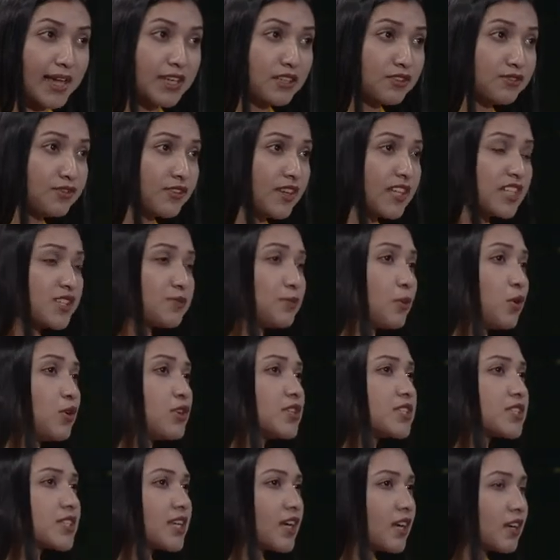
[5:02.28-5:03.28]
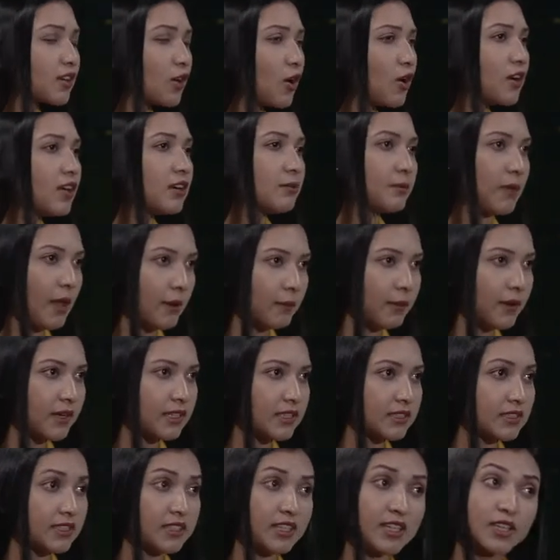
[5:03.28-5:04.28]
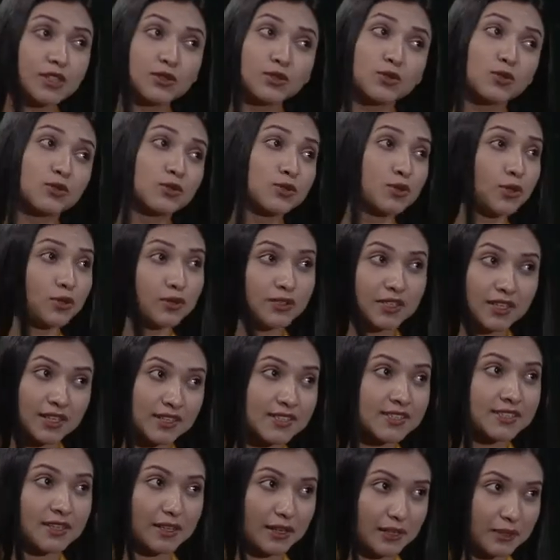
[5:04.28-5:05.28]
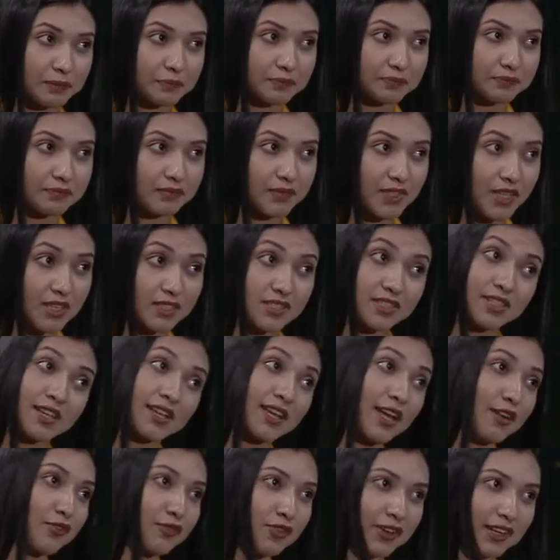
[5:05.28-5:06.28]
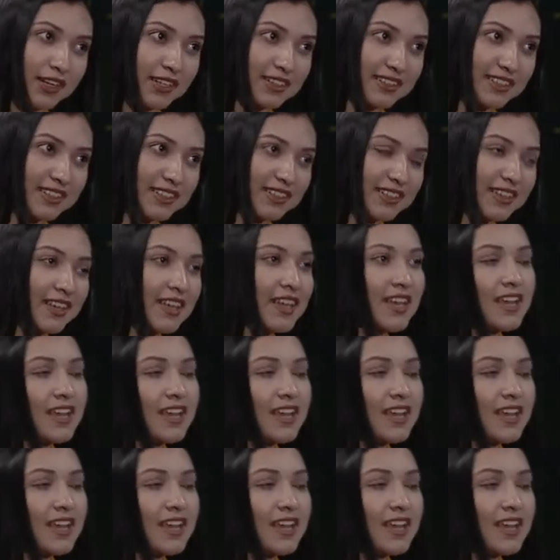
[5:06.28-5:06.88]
মাইনফিল্ড পরিষ্কার করার ব্যাপারে তিনি কিন্তু উদ্যোগ নিয়েছিলেন সেই আফ্রিকাতে